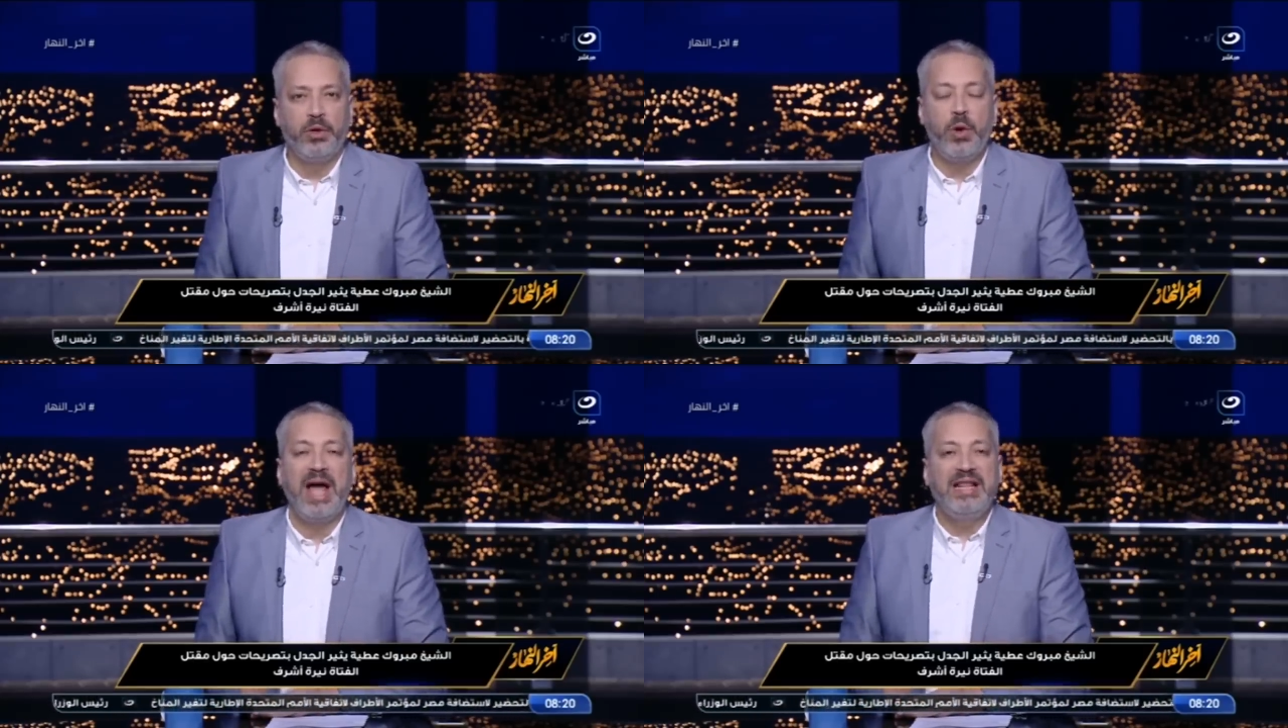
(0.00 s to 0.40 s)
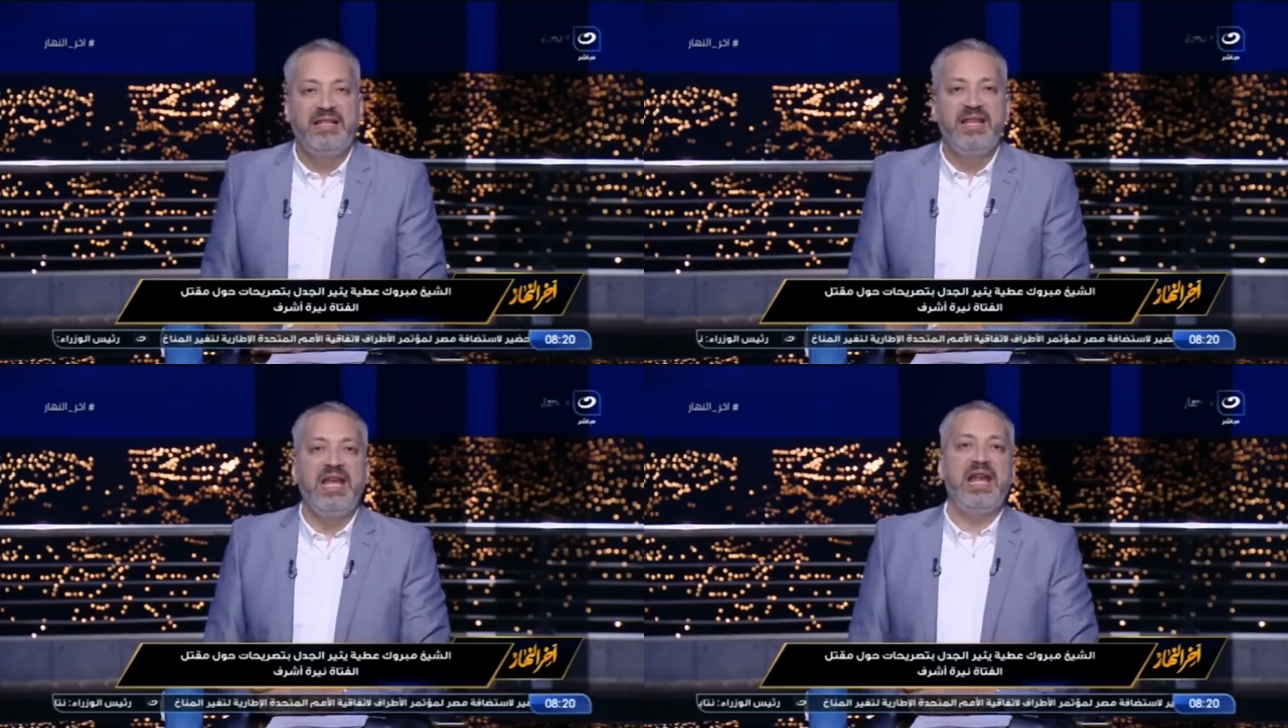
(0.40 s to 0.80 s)

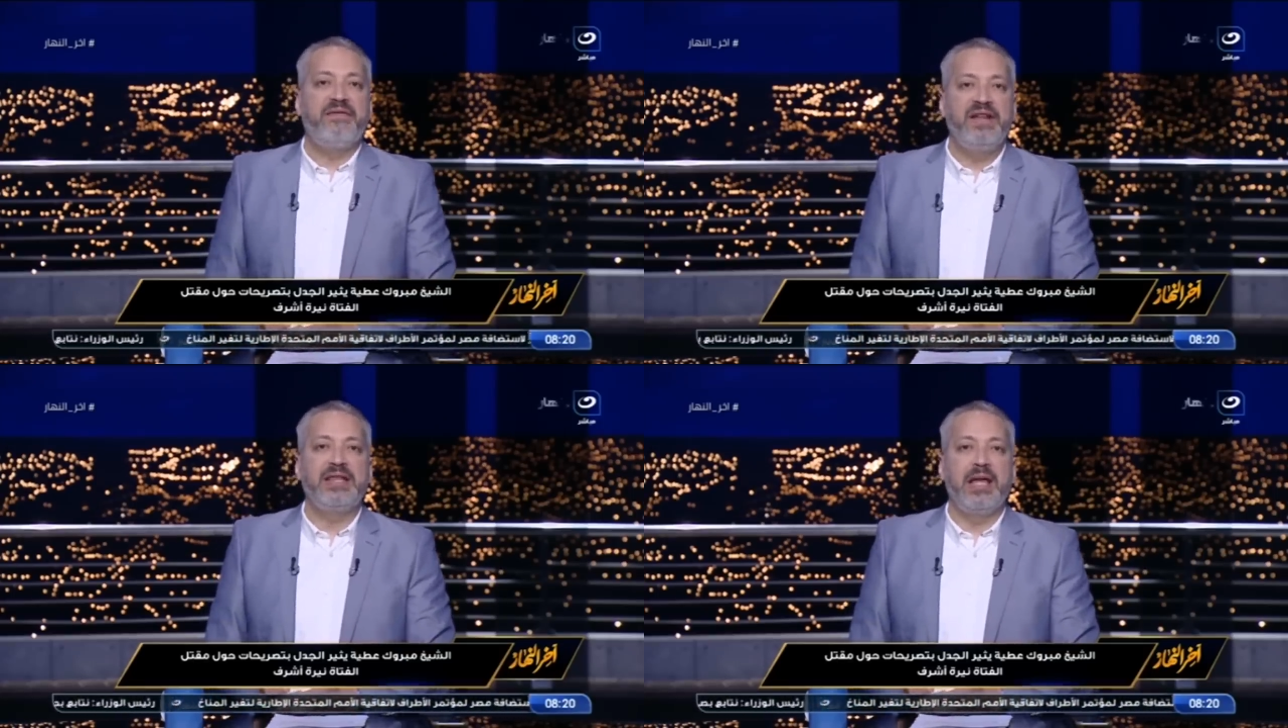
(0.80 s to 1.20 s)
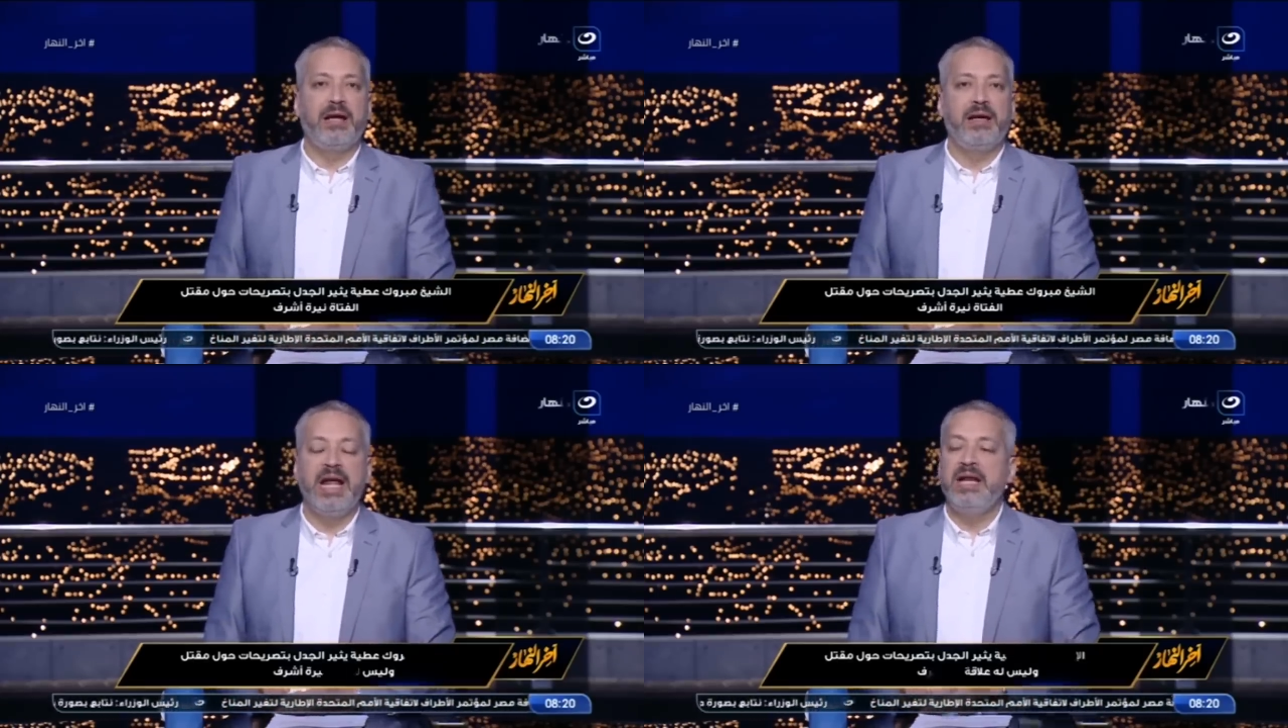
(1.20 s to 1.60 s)
يؤدي الى فتنه
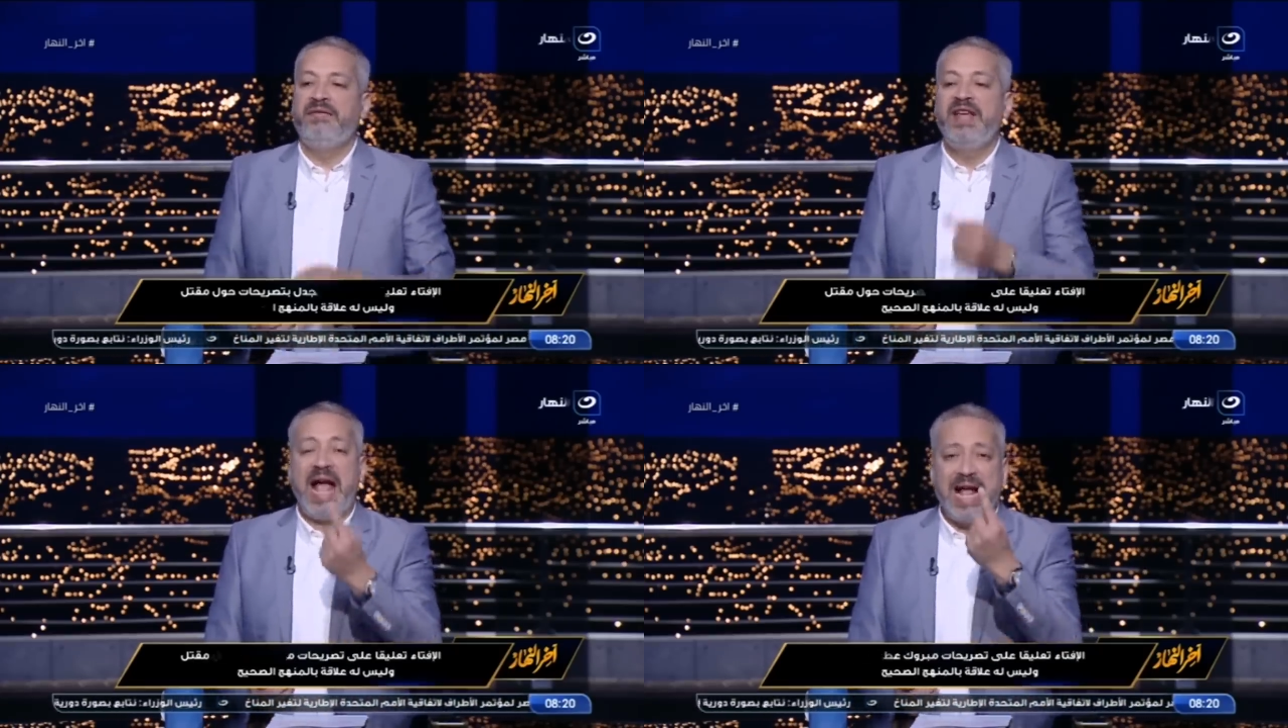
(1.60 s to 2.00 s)
لان في